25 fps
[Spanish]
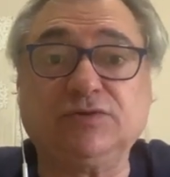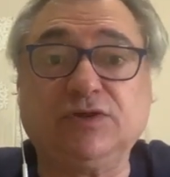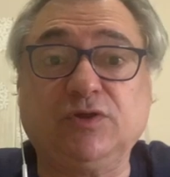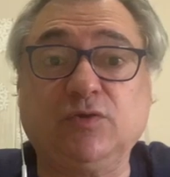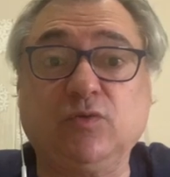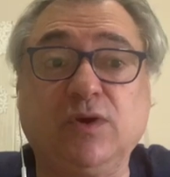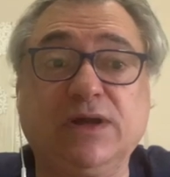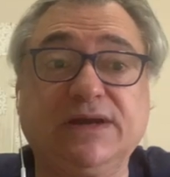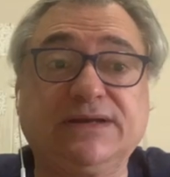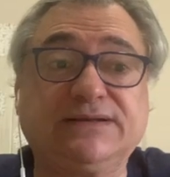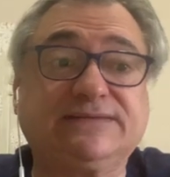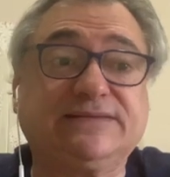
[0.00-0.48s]

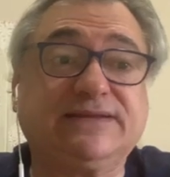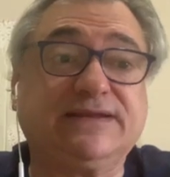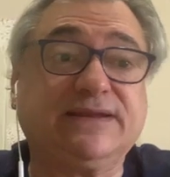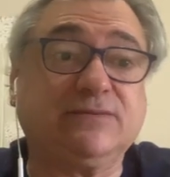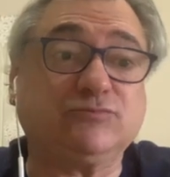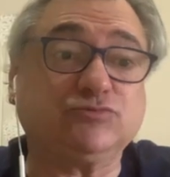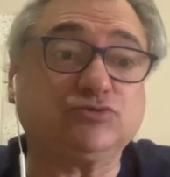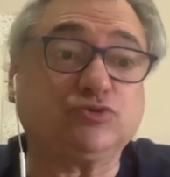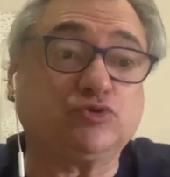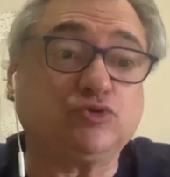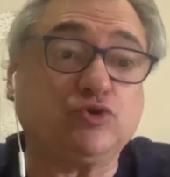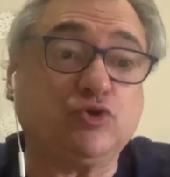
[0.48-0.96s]
Igual
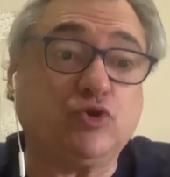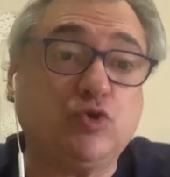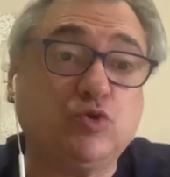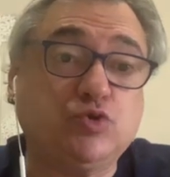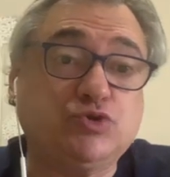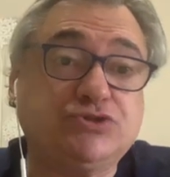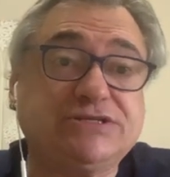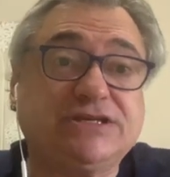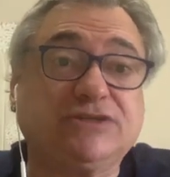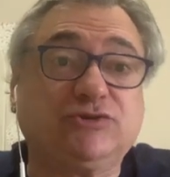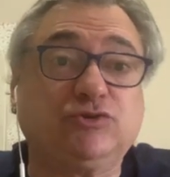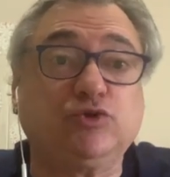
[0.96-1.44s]
estaríamos
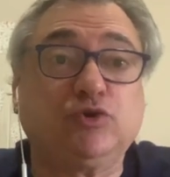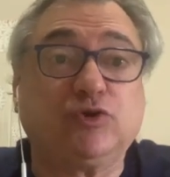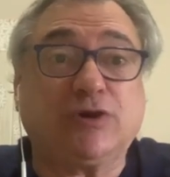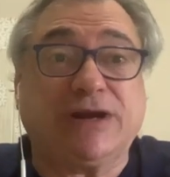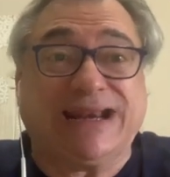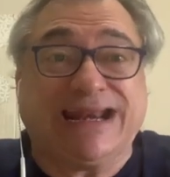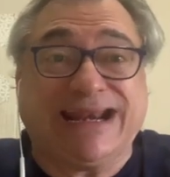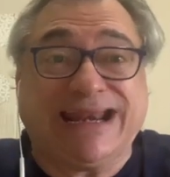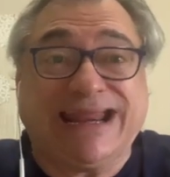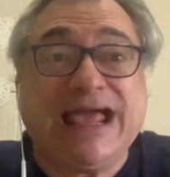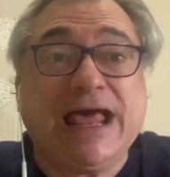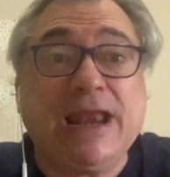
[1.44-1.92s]
luchando
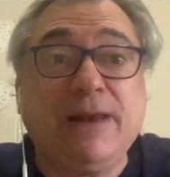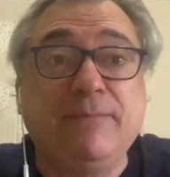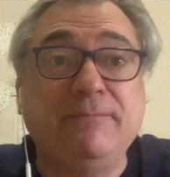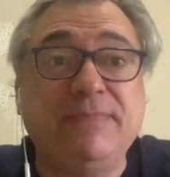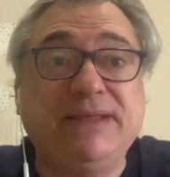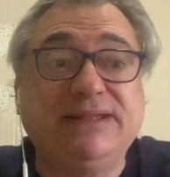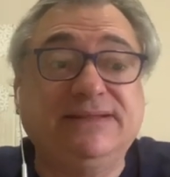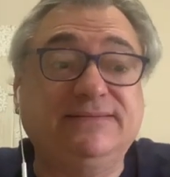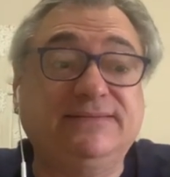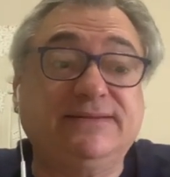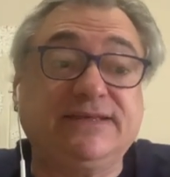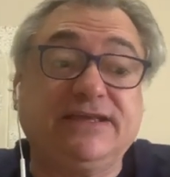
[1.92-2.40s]

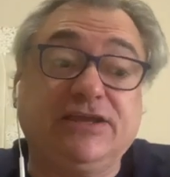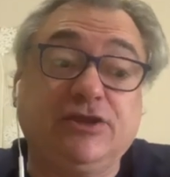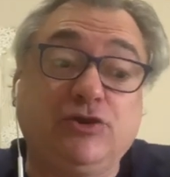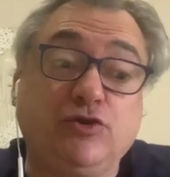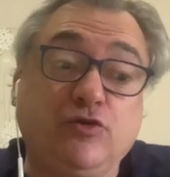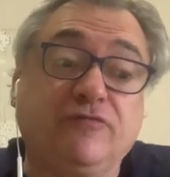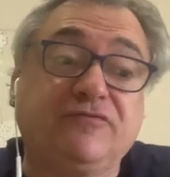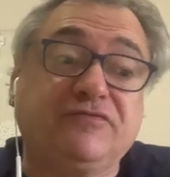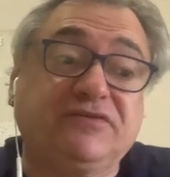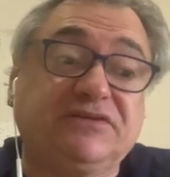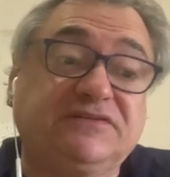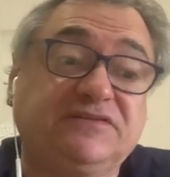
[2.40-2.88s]
realmente y
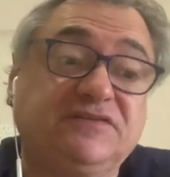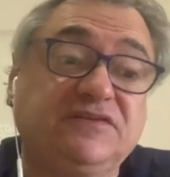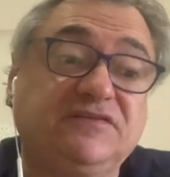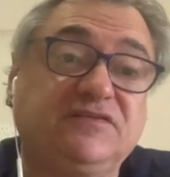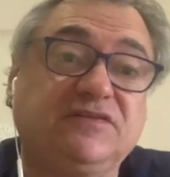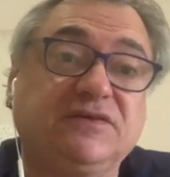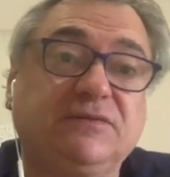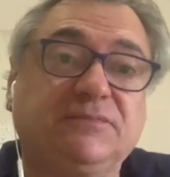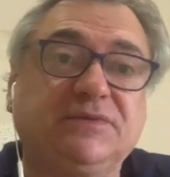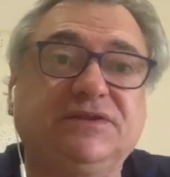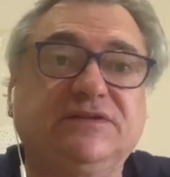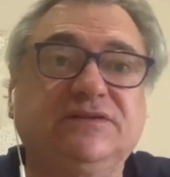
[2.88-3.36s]
no
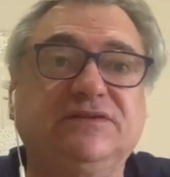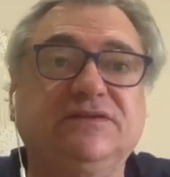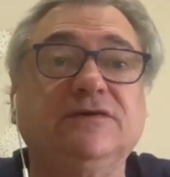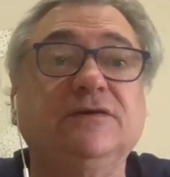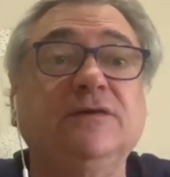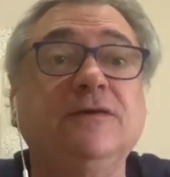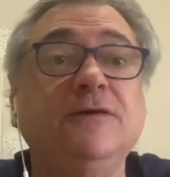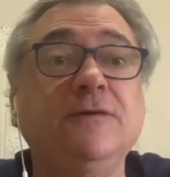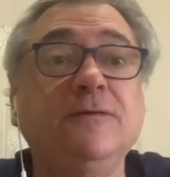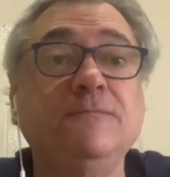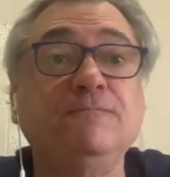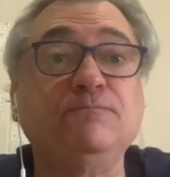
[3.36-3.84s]

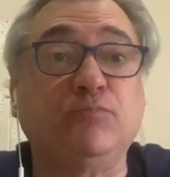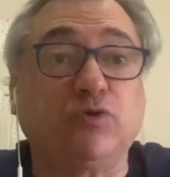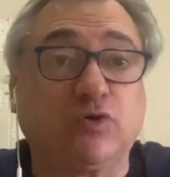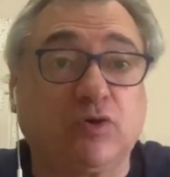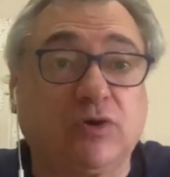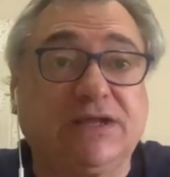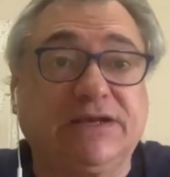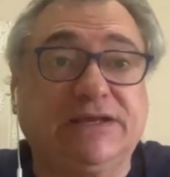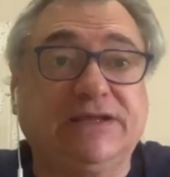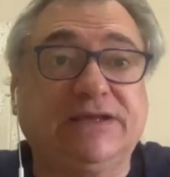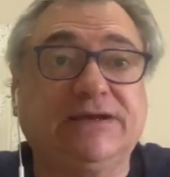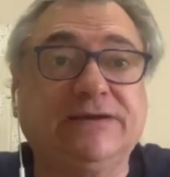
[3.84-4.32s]
ficticiamente por
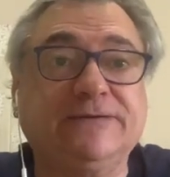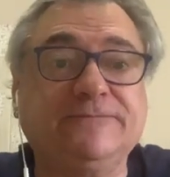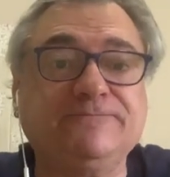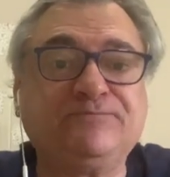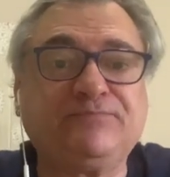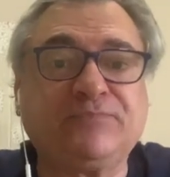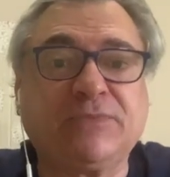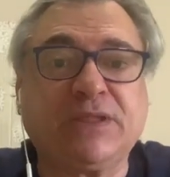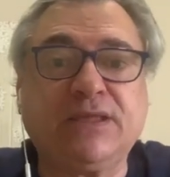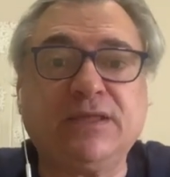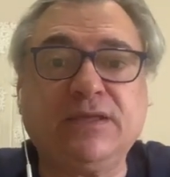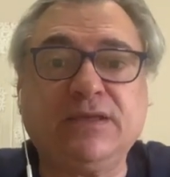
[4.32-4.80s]
la liga.
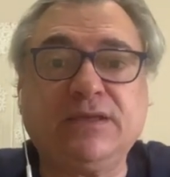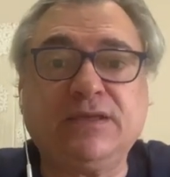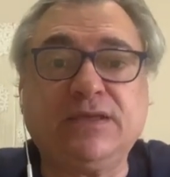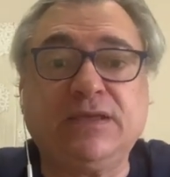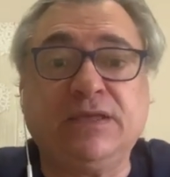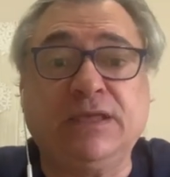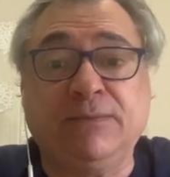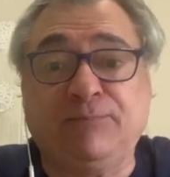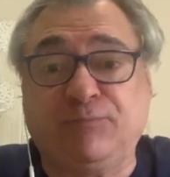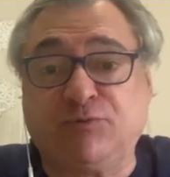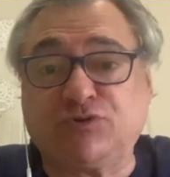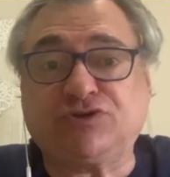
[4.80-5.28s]

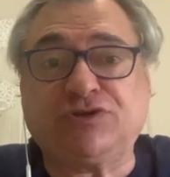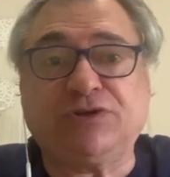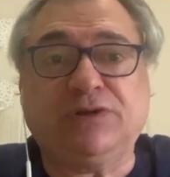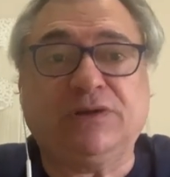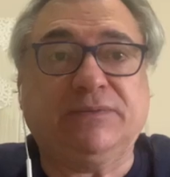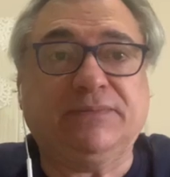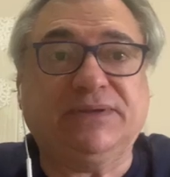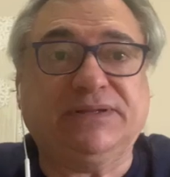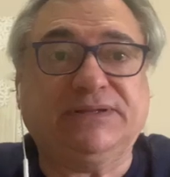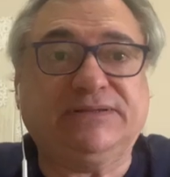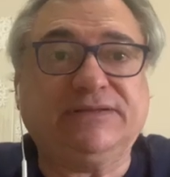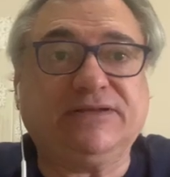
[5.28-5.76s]
Y
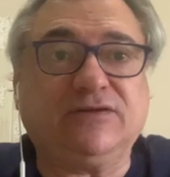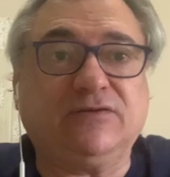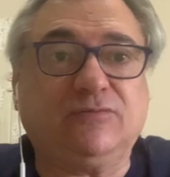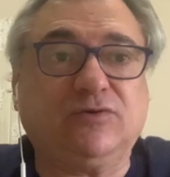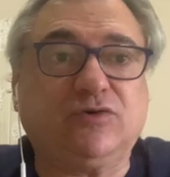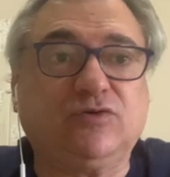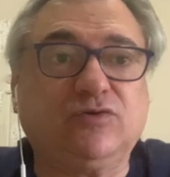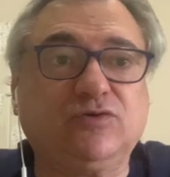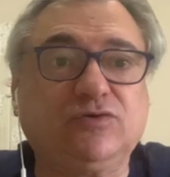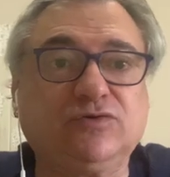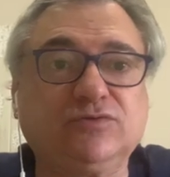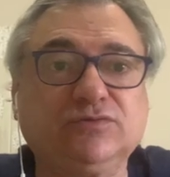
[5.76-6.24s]
posiblemente, a lo
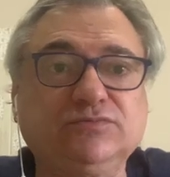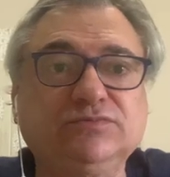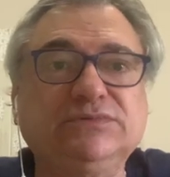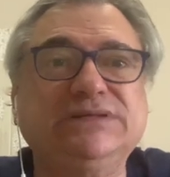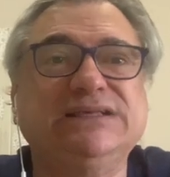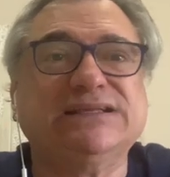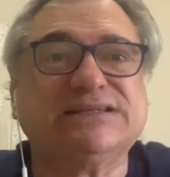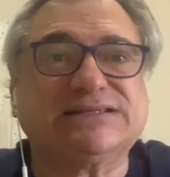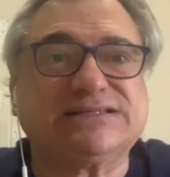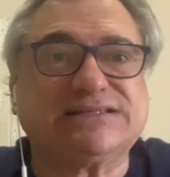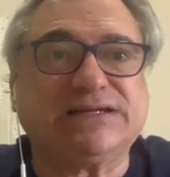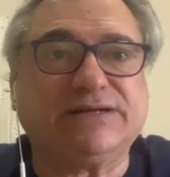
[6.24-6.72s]
mejor,
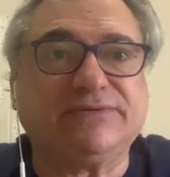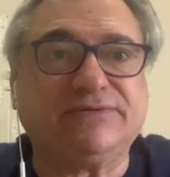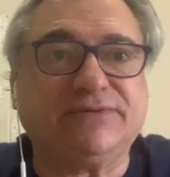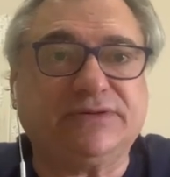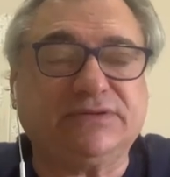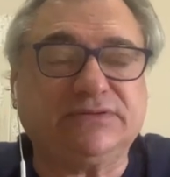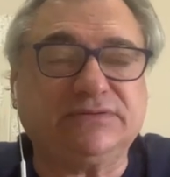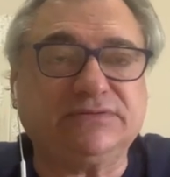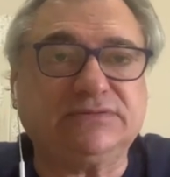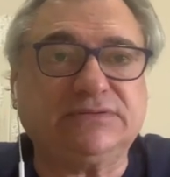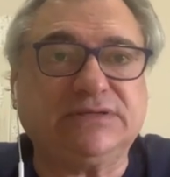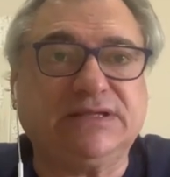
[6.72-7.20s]
quién sabe,
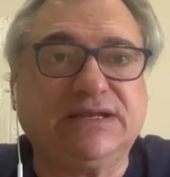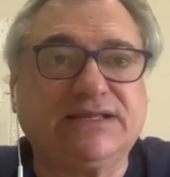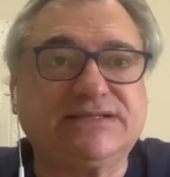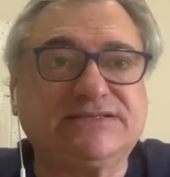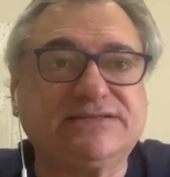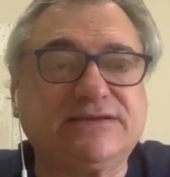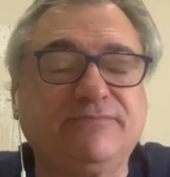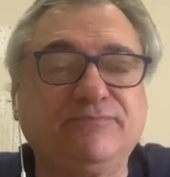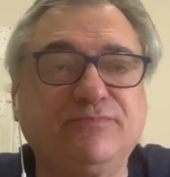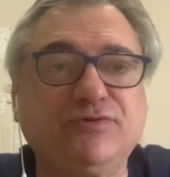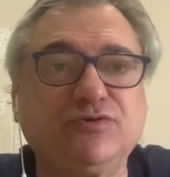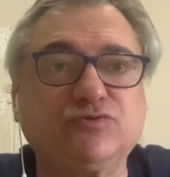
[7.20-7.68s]
en la
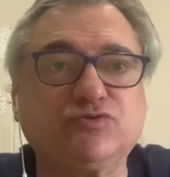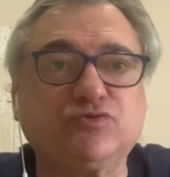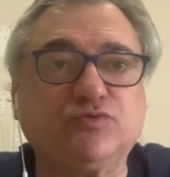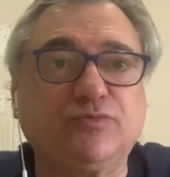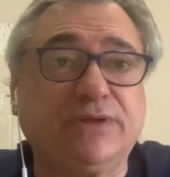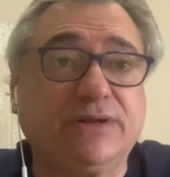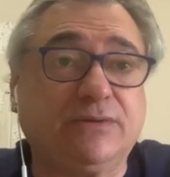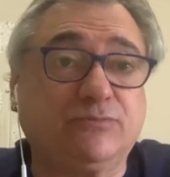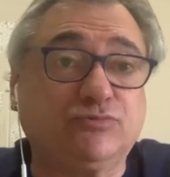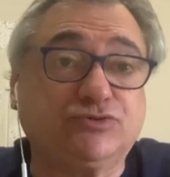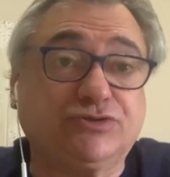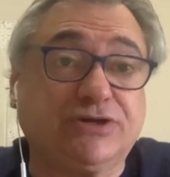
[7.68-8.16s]
Champions
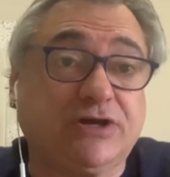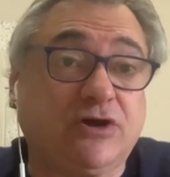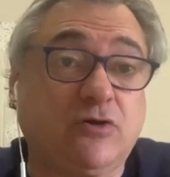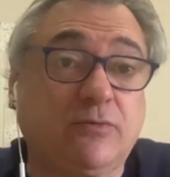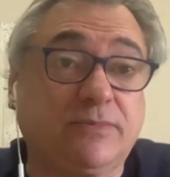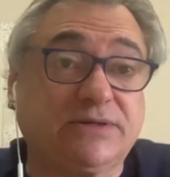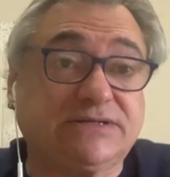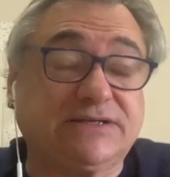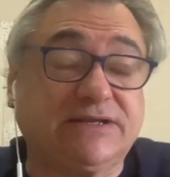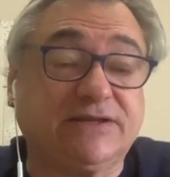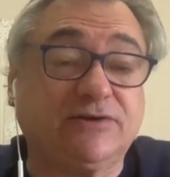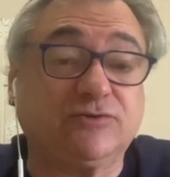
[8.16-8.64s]
hubiéramos llegado
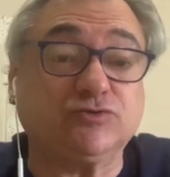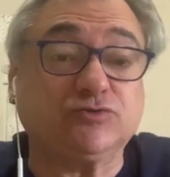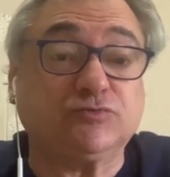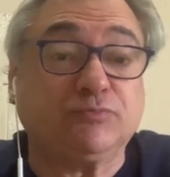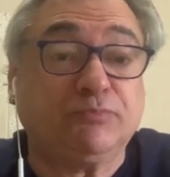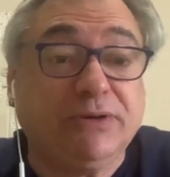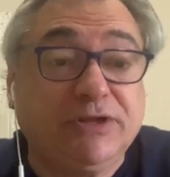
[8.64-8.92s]
más lejos.